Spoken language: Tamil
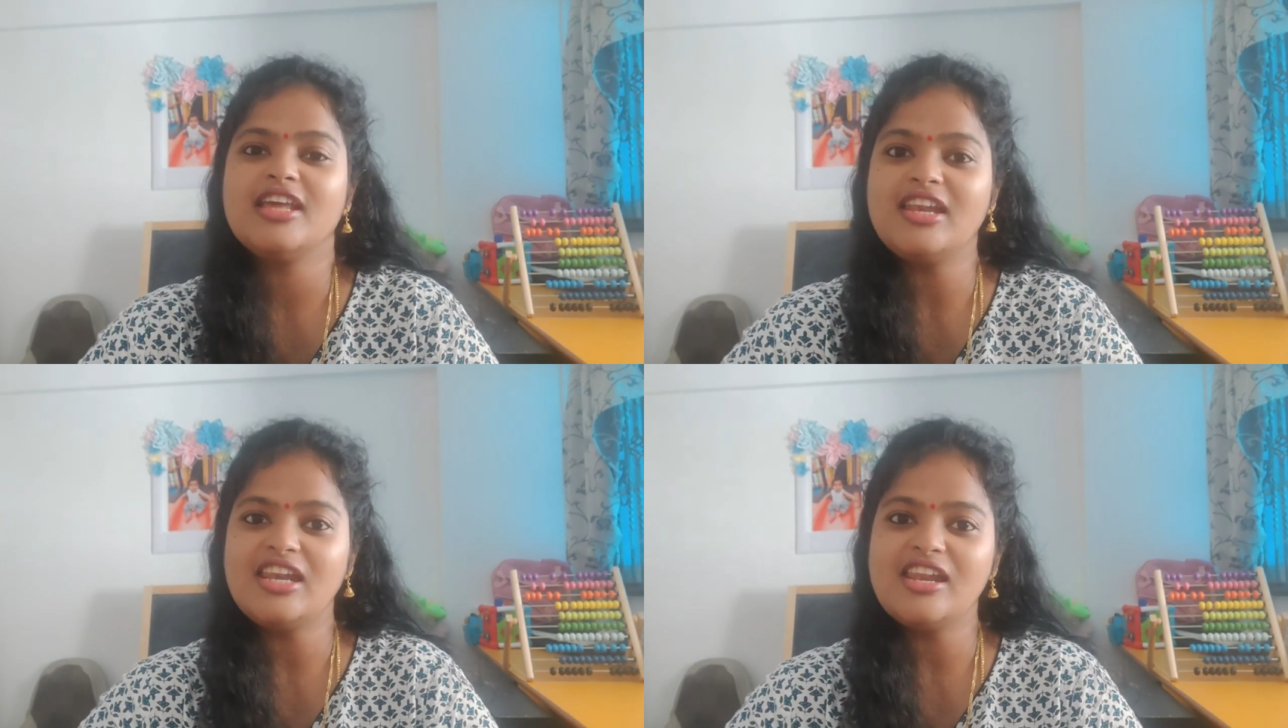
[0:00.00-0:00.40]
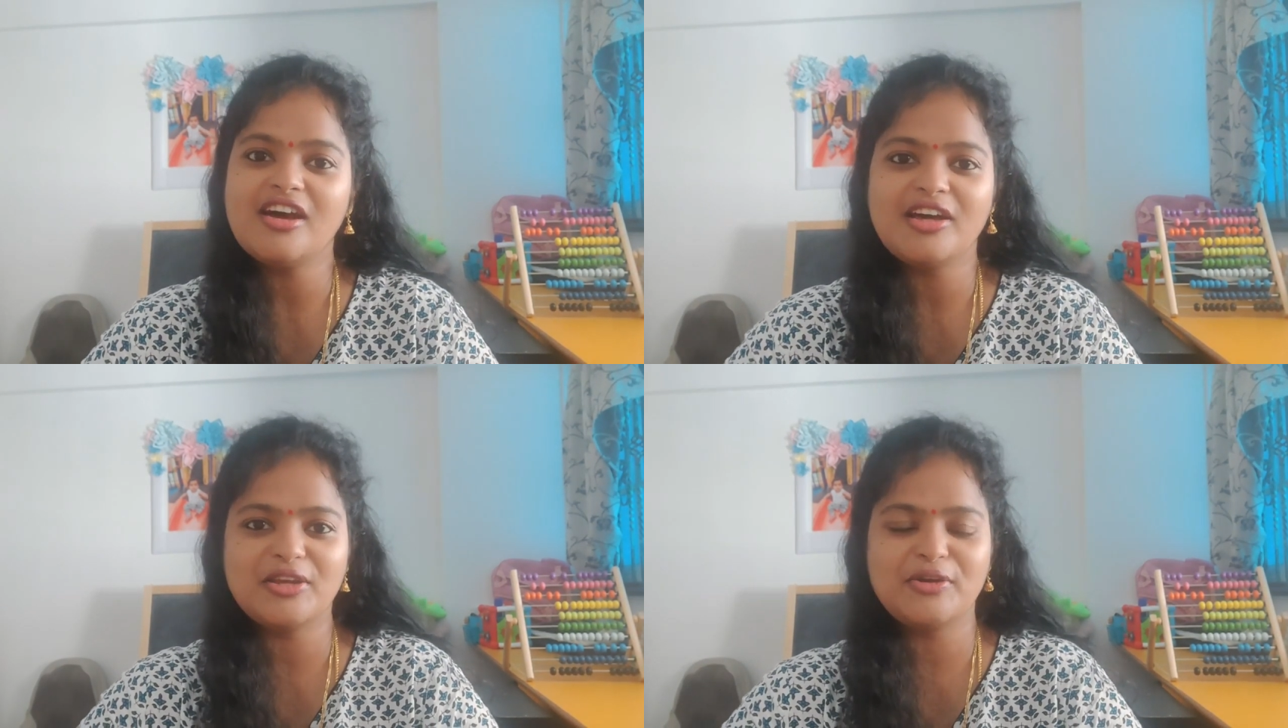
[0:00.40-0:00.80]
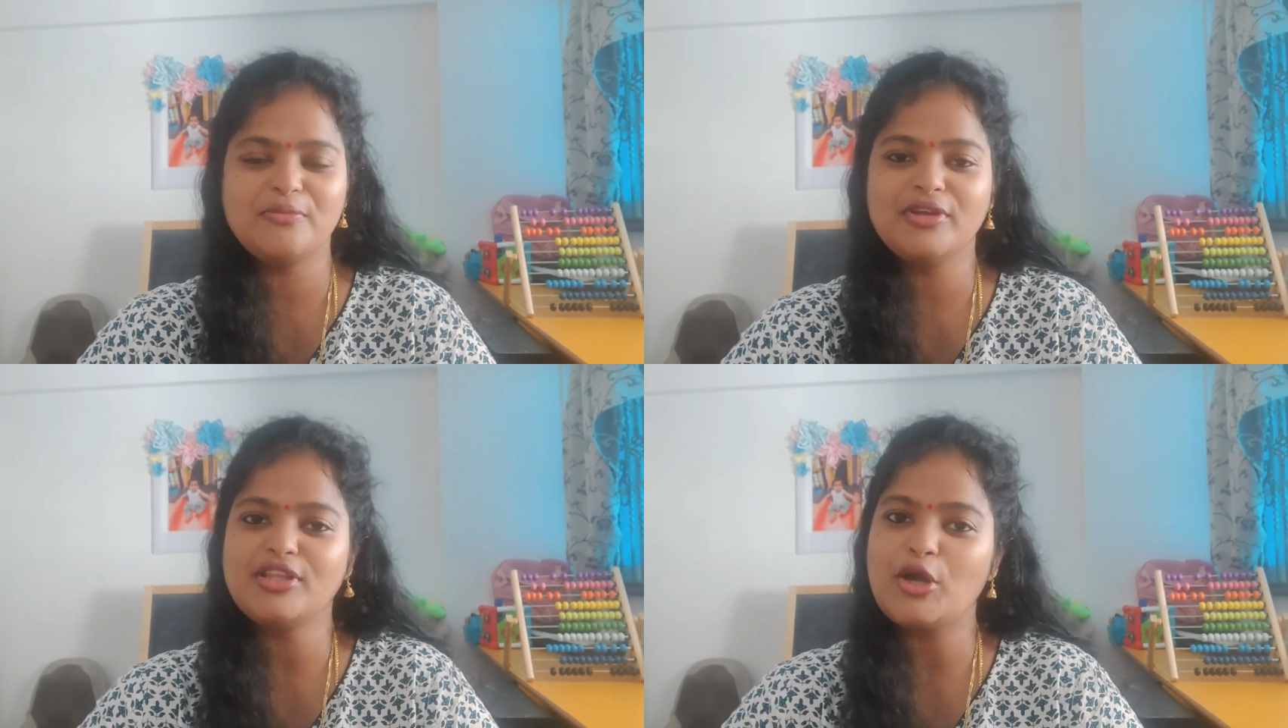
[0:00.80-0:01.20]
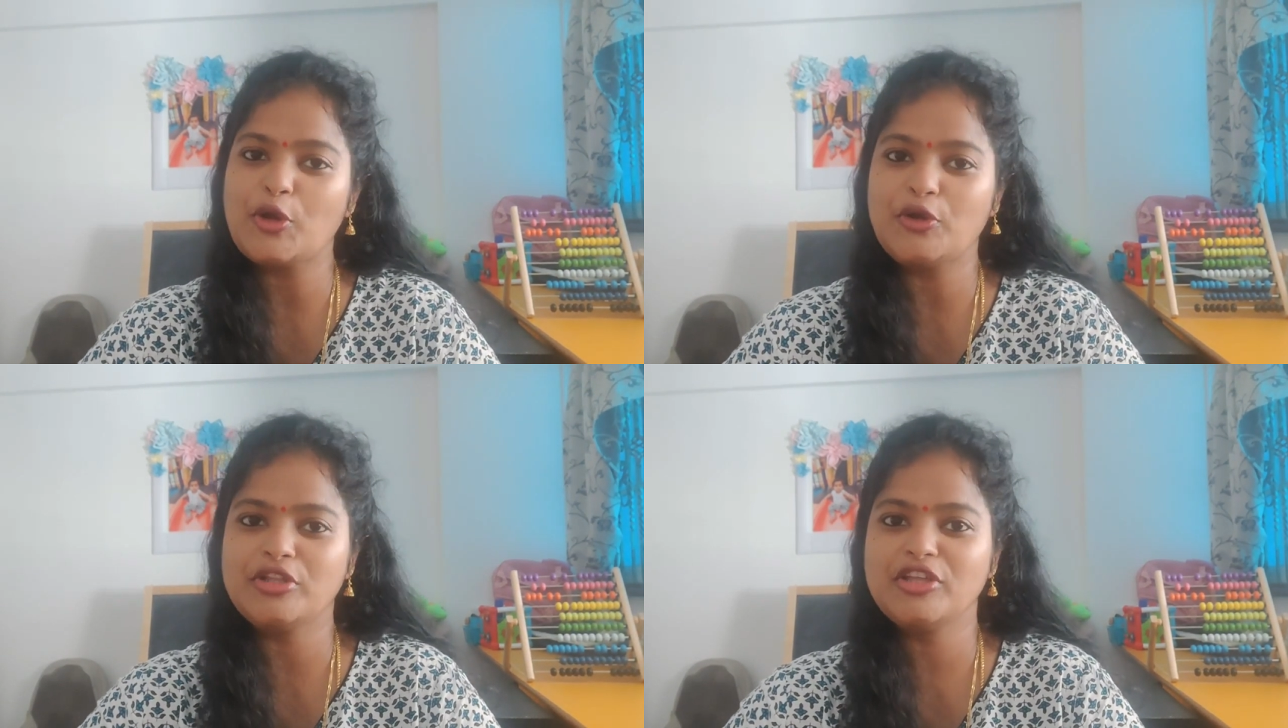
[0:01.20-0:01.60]
எல்லாருக்குமே
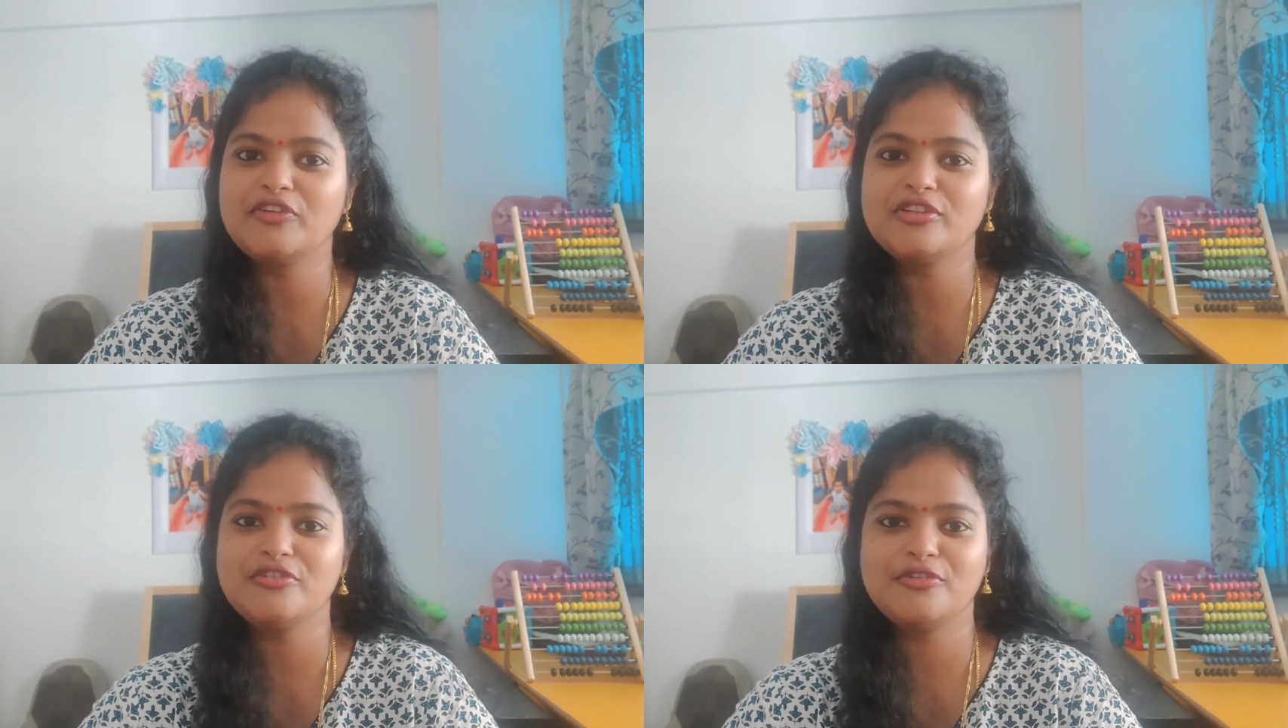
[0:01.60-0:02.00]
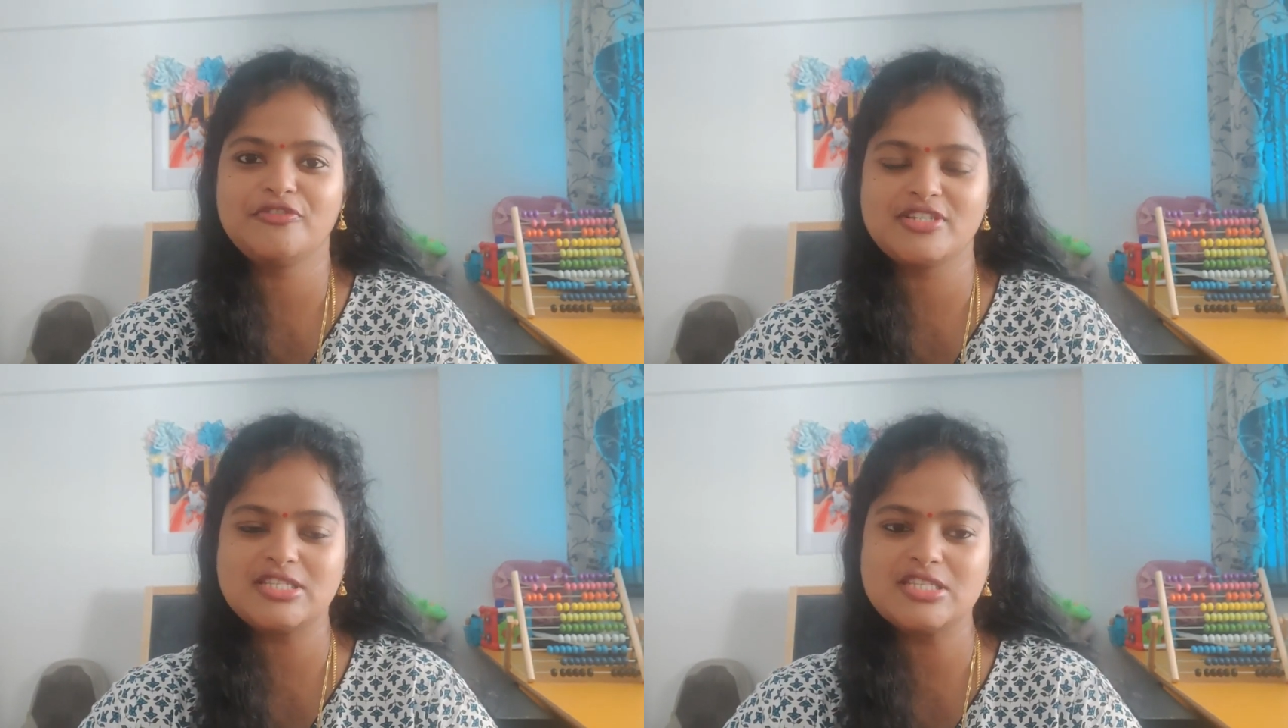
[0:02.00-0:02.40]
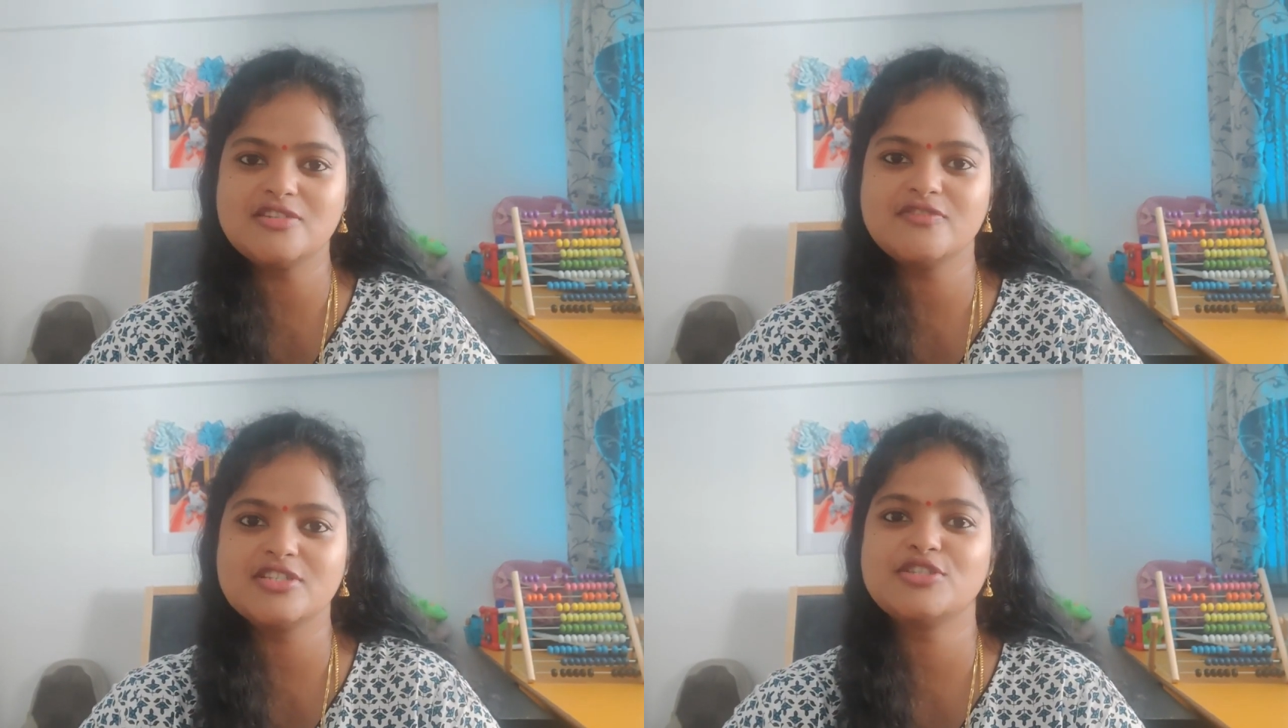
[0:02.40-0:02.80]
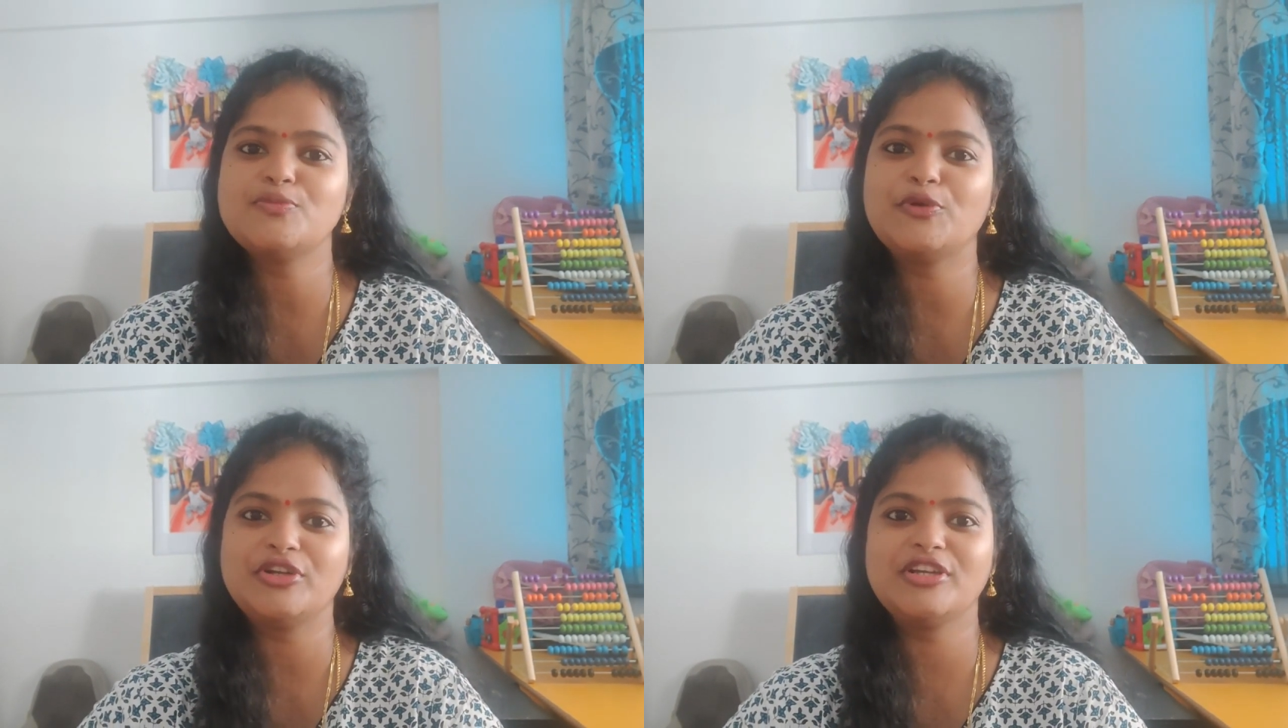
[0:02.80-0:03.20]
தான் குழந்தைக்கு வந்து ஒரு ஃபஸ்ட்டு
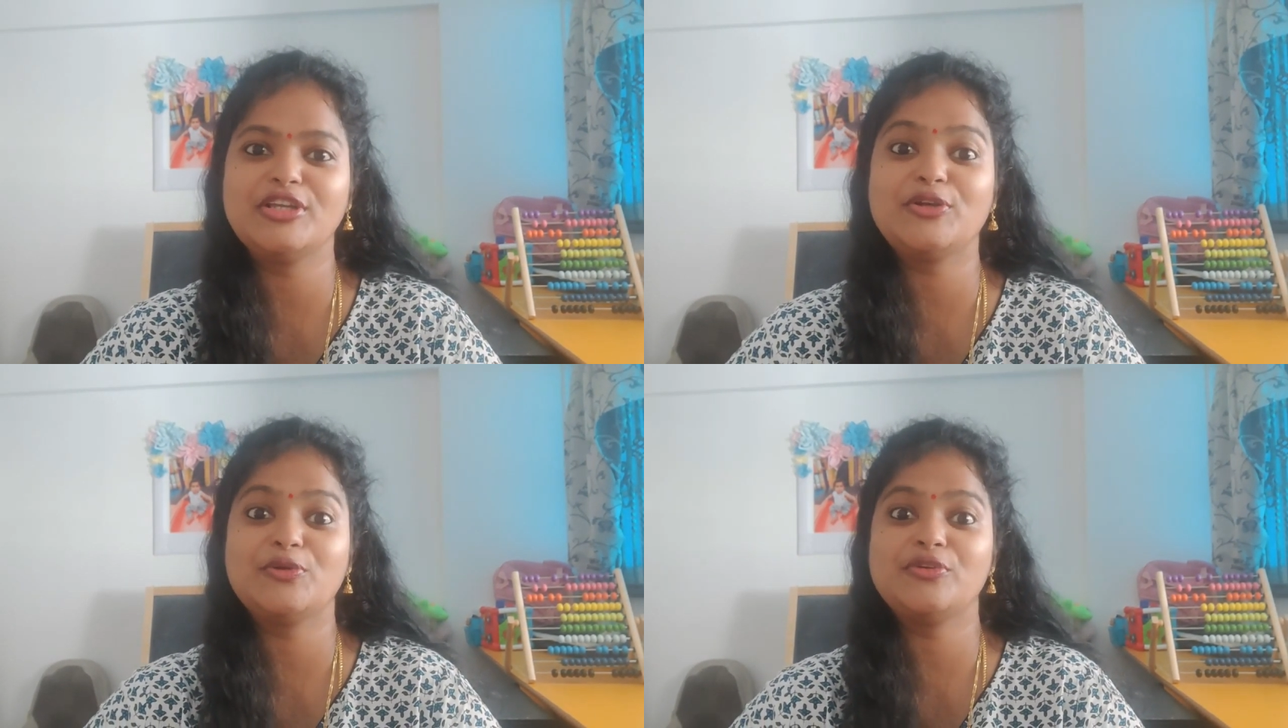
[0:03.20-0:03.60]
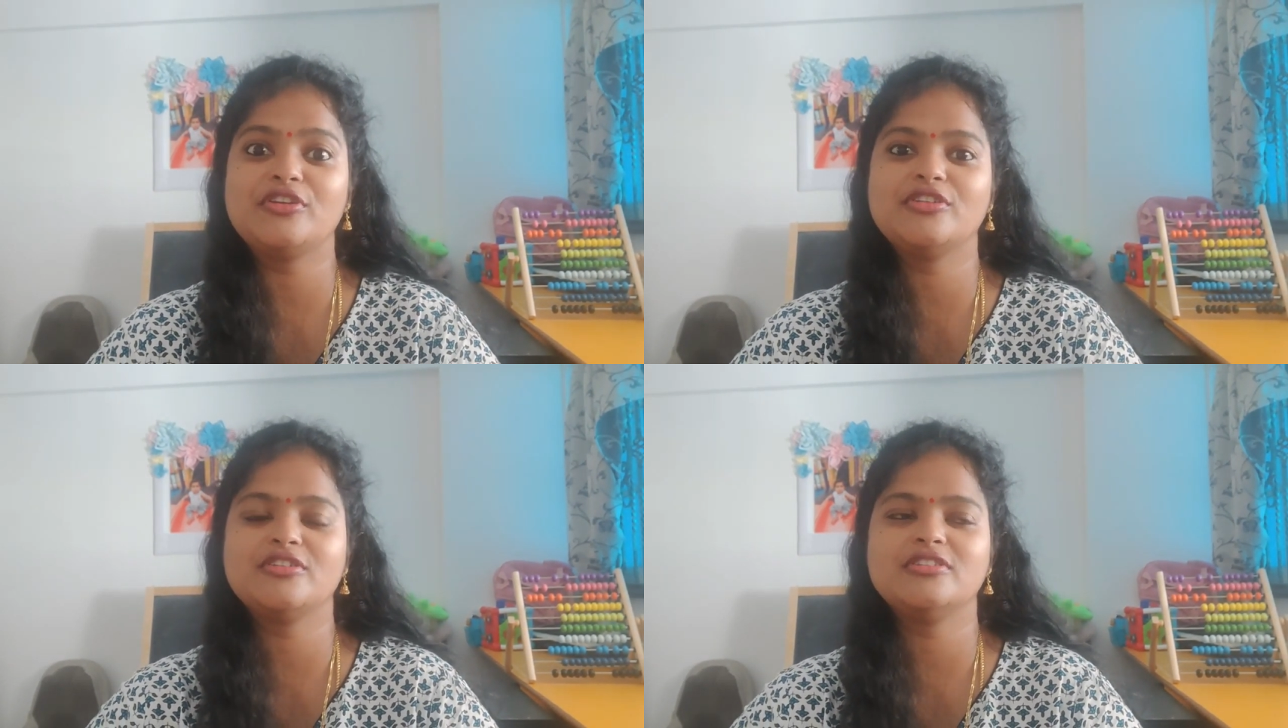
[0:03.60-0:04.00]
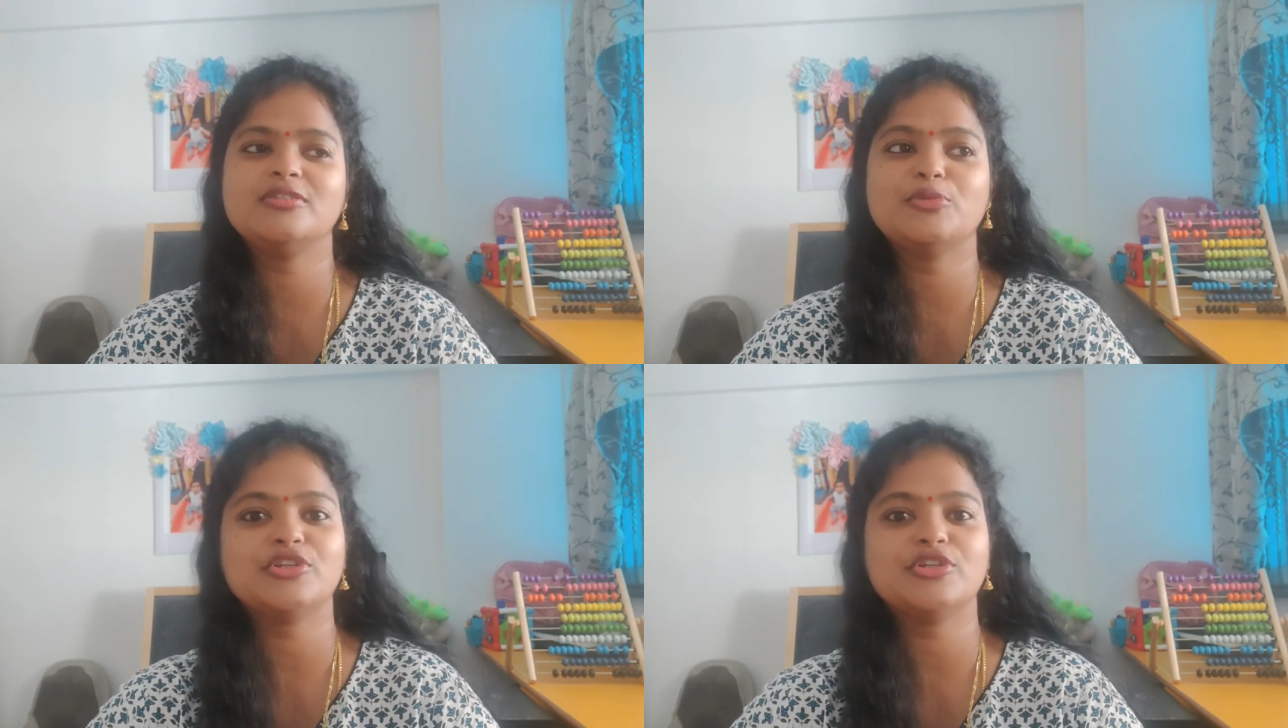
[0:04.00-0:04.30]
ஃபஸ்ட்டு மொட்டை அடிக்கிறோன்றது வந்து